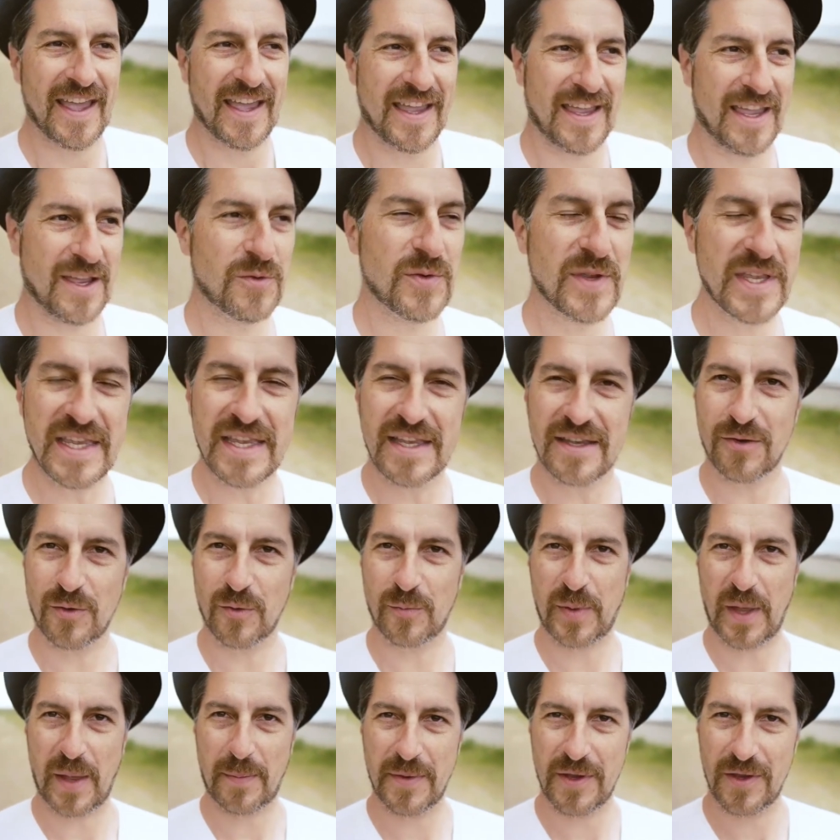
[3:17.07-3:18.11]
Et oui, on,
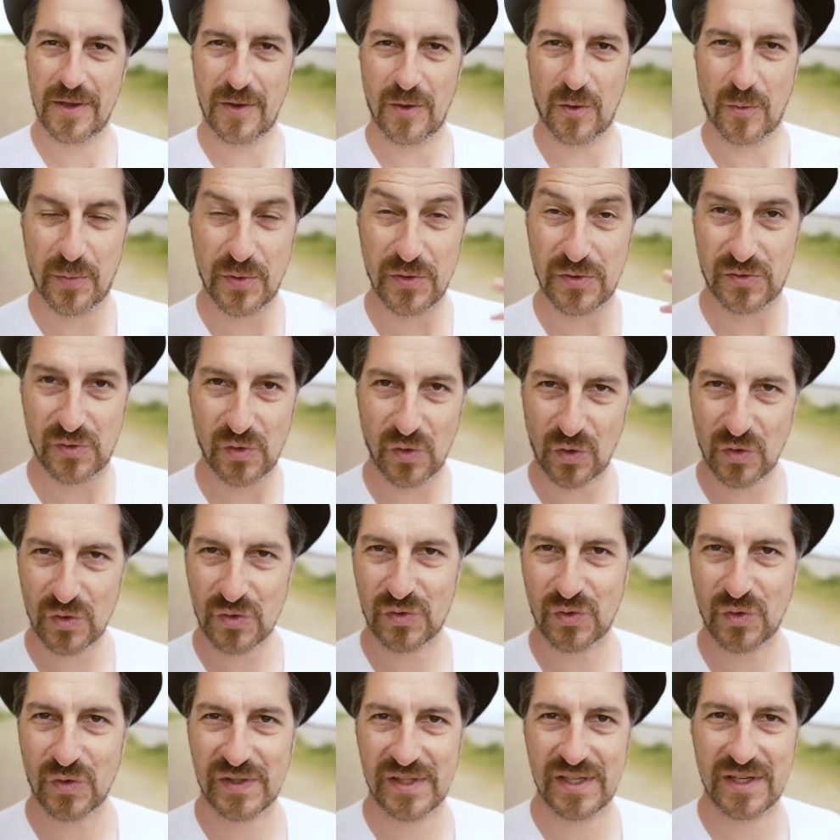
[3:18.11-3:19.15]
permet, on peut se
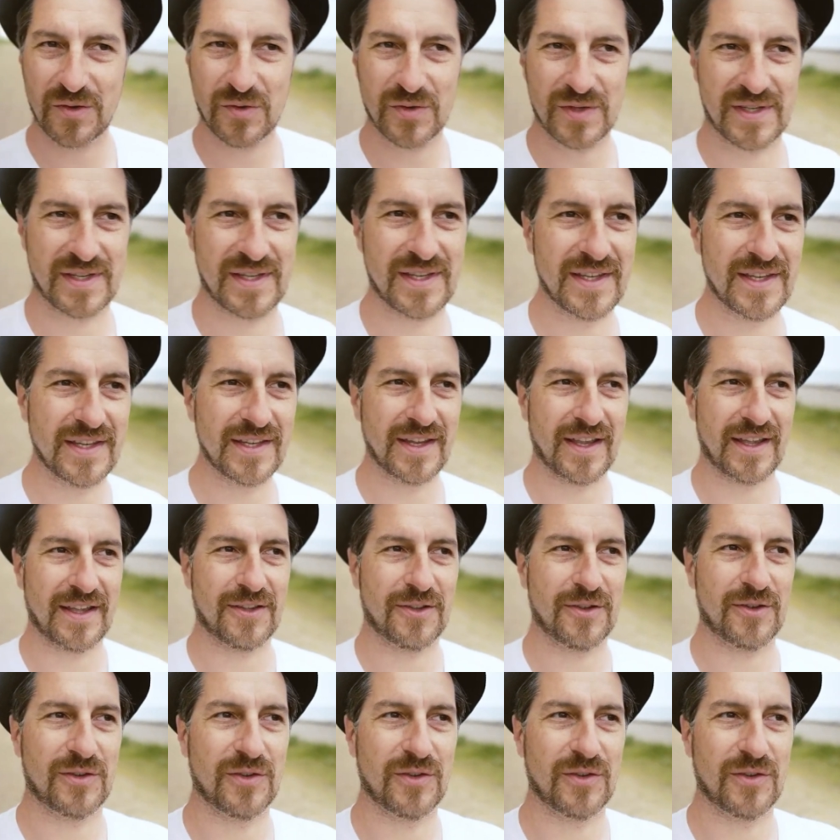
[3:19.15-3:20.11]
ressourcer aussi euh,